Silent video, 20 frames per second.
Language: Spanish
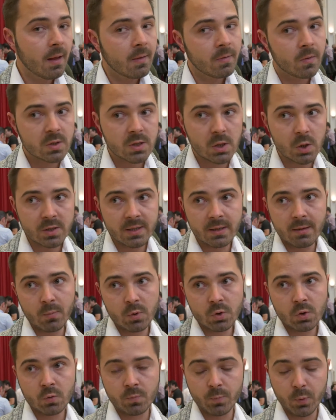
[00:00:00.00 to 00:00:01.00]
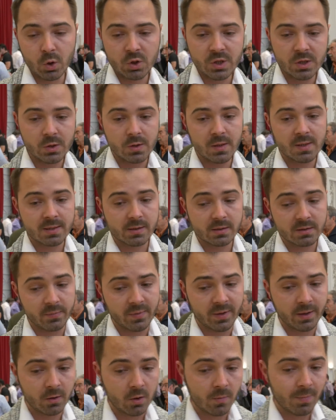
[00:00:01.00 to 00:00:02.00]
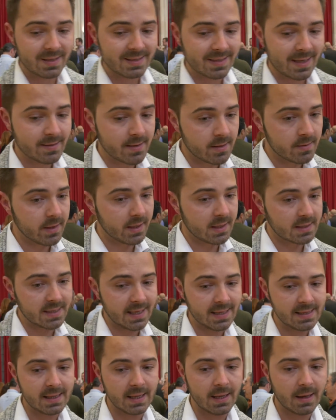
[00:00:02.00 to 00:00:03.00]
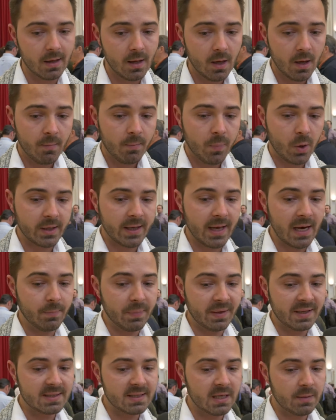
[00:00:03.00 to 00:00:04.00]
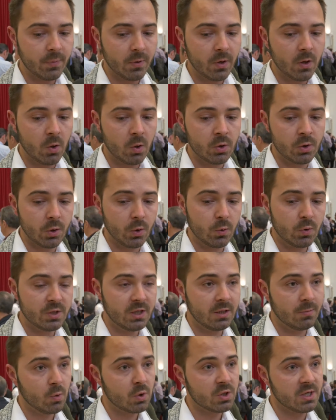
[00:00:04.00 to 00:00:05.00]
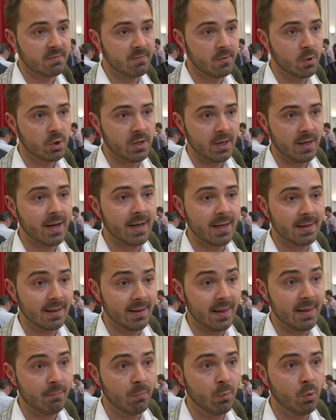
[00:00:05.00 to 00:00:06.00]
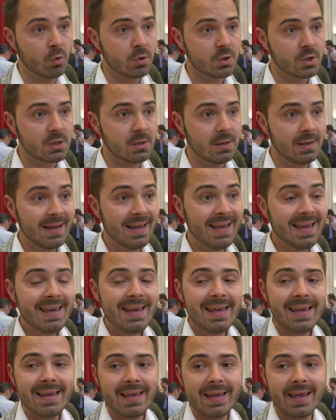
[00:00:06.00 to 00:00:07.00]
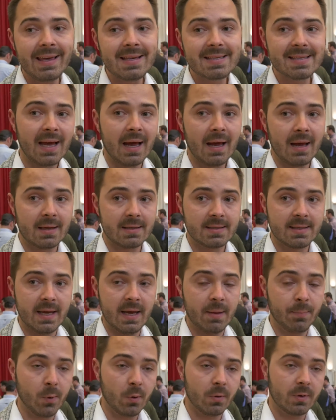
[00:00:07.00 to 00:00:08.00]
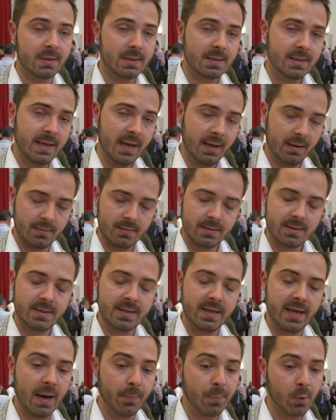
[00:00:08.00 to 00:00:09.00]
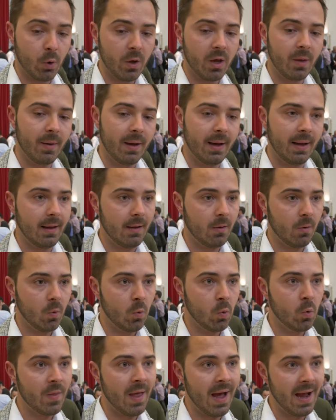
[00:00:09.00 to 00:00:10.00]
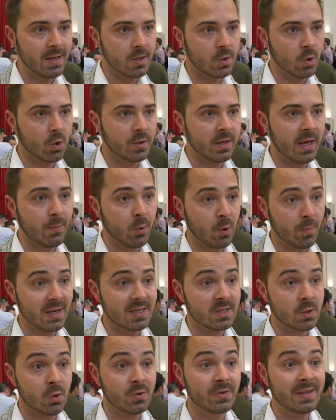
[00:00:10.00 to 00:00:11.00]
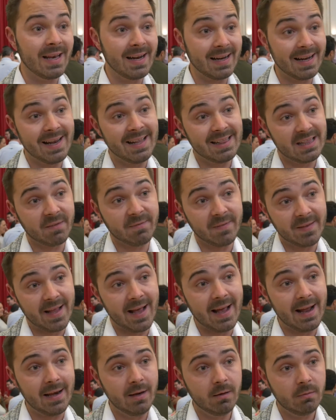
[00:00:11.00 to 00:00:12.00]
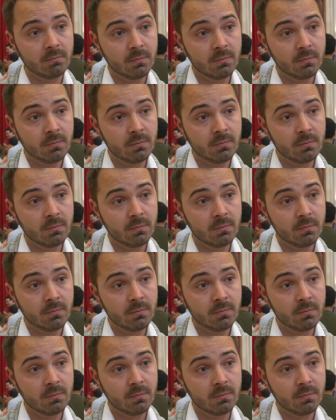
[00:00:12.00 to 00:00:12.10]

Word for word: Nosotros tenemos un proceso de seguimiento bastante interesante, porque al principio lo introducimos en la biblioteca que tenemos, y se, se, aprueba un año de aprobación del cliente final,